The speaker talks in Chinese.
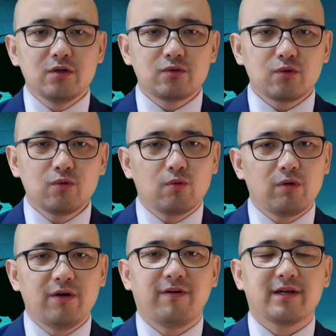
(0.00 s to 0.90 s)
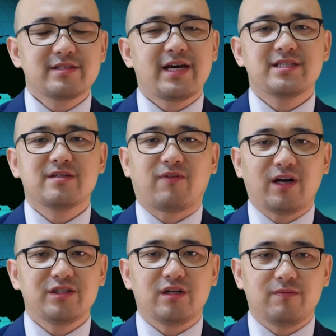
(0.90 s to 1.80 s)
中共官方再一次
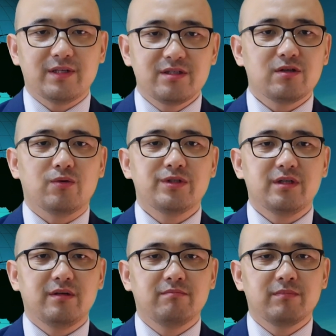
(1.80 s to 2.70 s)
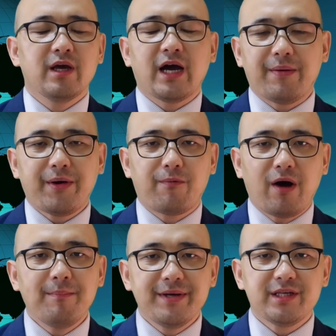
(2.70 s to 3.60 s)
玩起了文字游戏。海外华
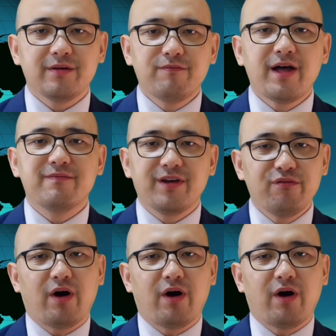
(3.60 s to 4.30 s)
文媒体万维